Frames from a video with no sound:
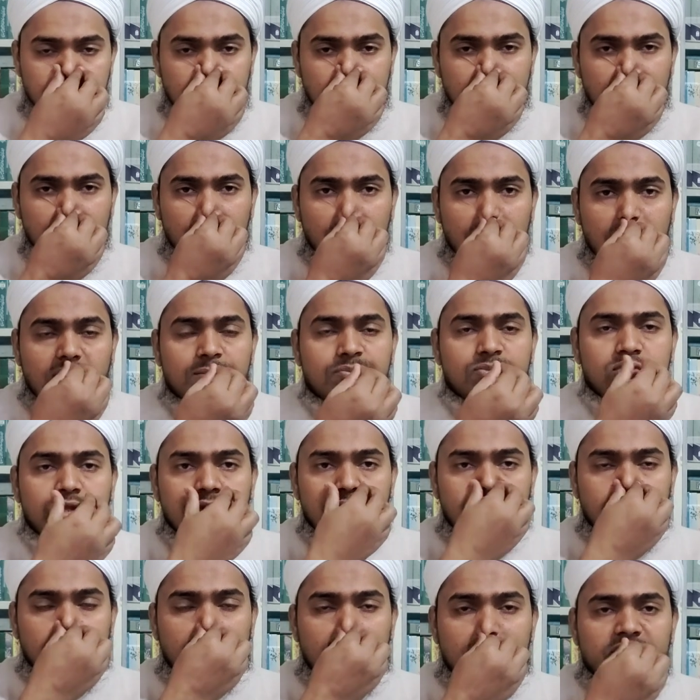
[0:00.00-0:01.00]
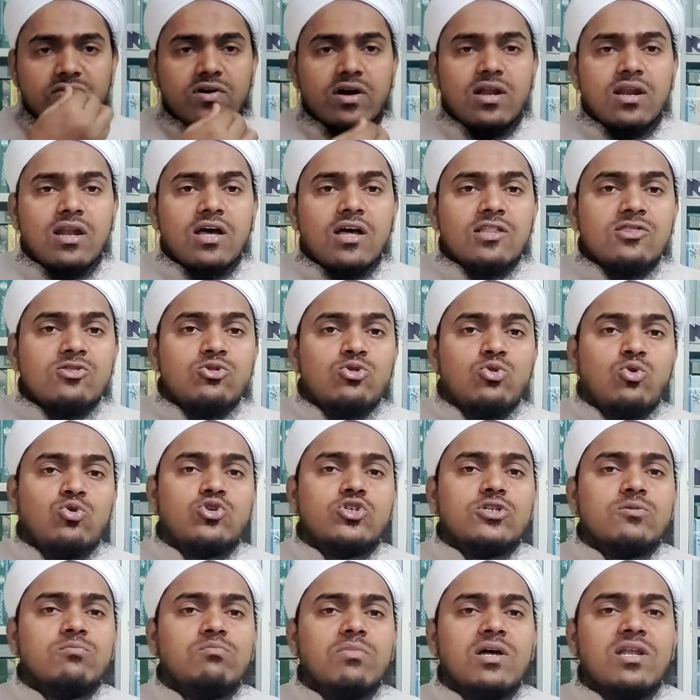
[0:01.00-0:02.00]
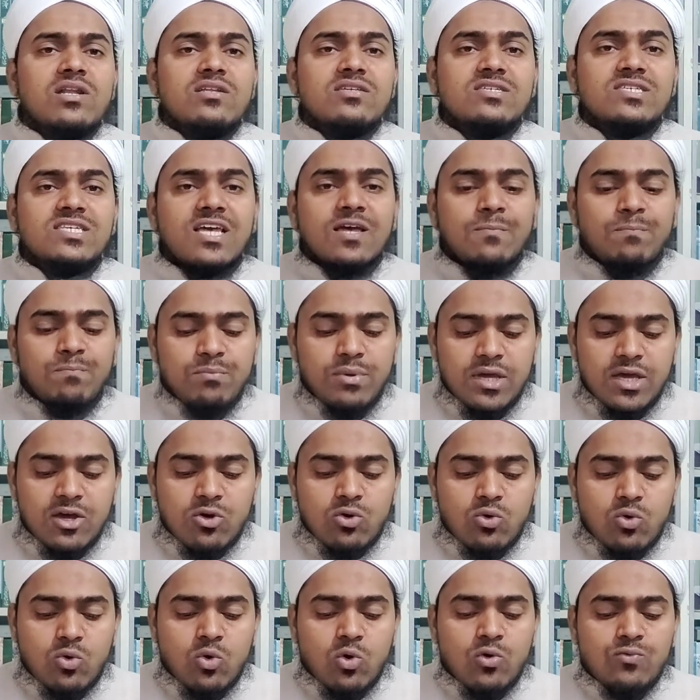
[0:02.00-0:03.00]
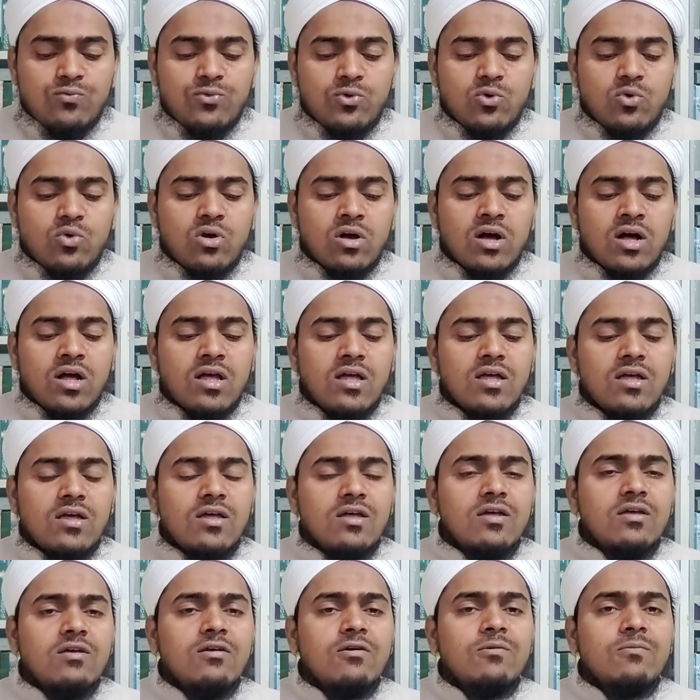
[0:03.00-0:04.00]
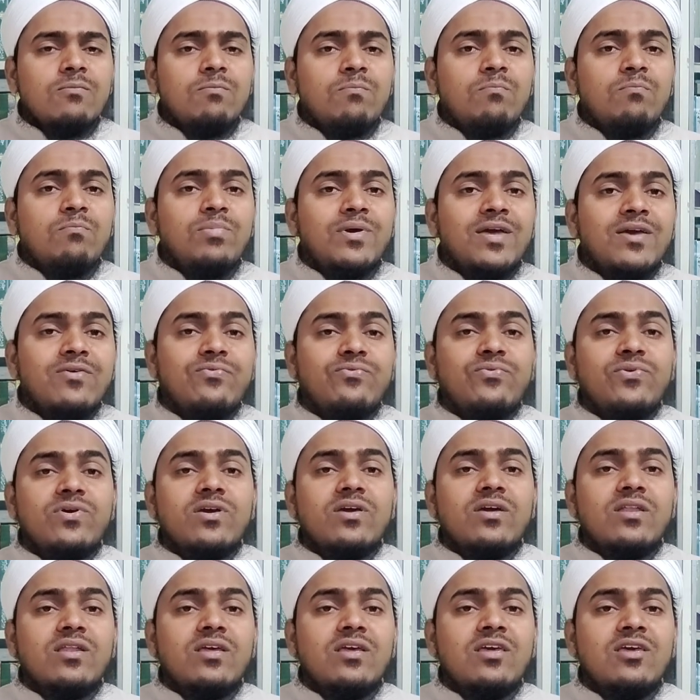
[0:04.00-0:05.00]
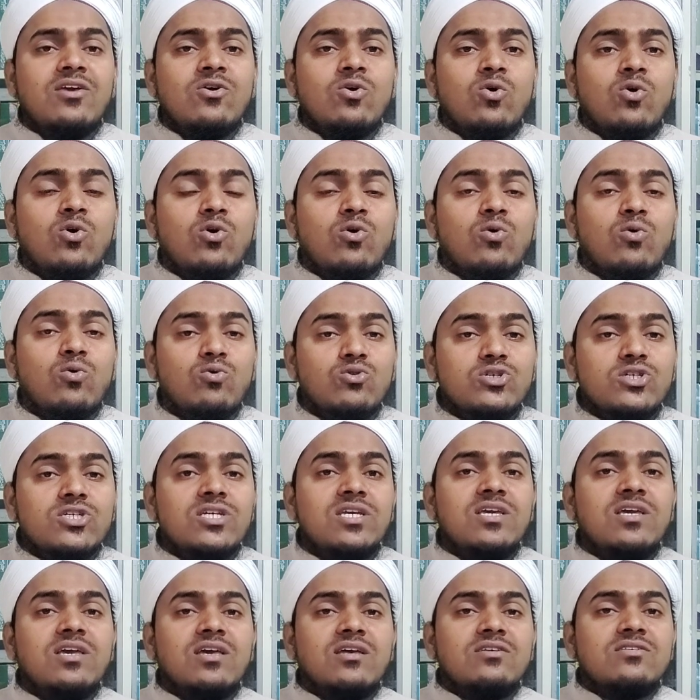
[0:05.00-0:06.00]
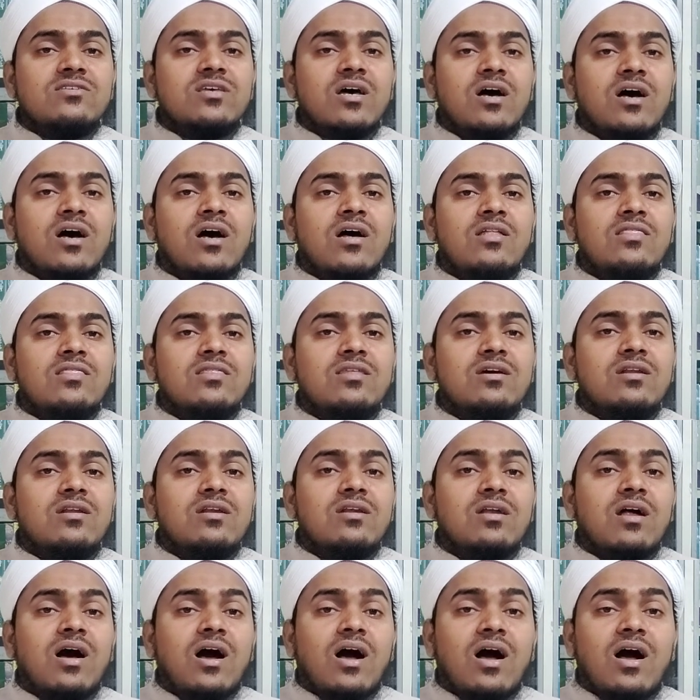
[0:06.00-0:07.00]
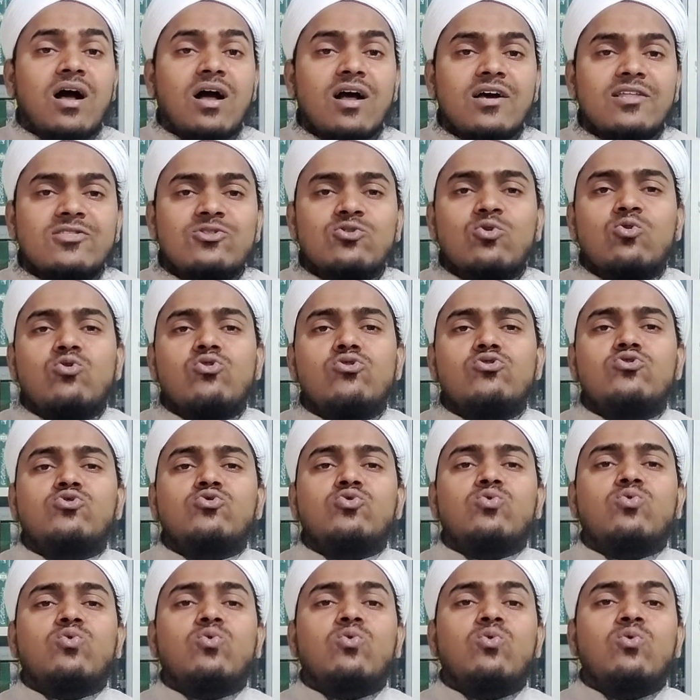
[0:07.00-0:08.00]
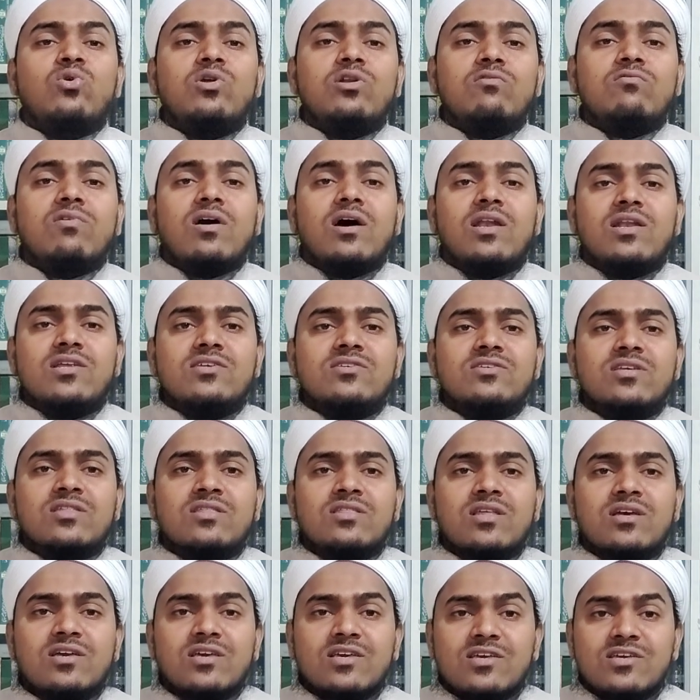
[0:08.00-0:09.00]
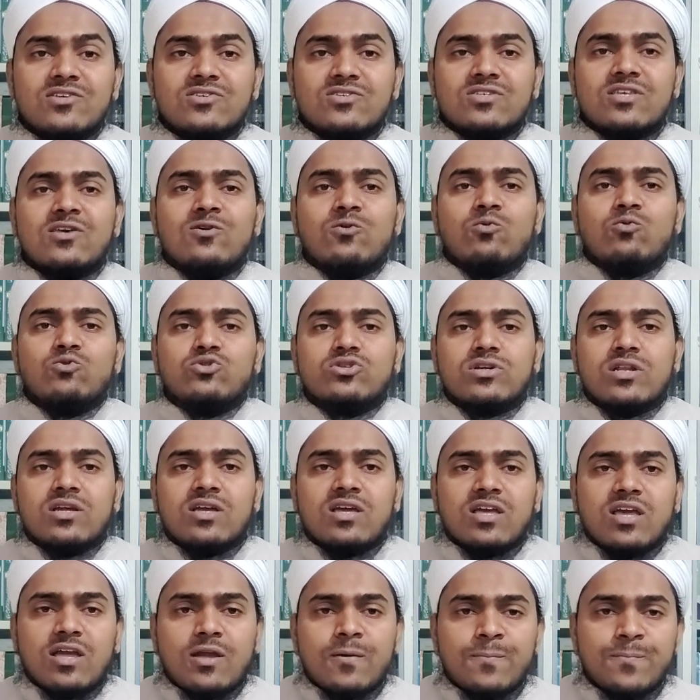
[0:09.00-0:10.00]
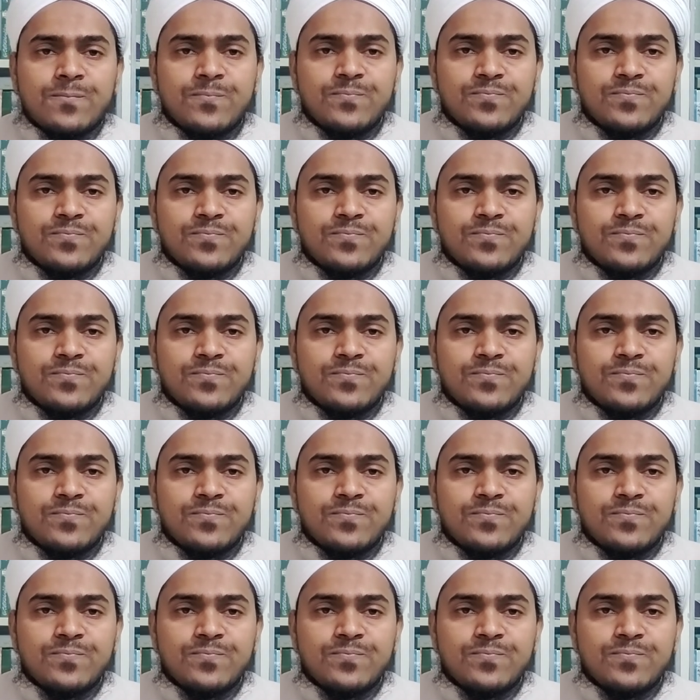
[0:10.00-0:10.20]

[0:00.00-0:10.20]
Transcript: कि ख्वाब देखने वाला दुश्मन से बेखौफ होगा बेफिक्री और खुशी के साथ राहत और सुकून वाली ज़िंदगी इसकी गुजरेगी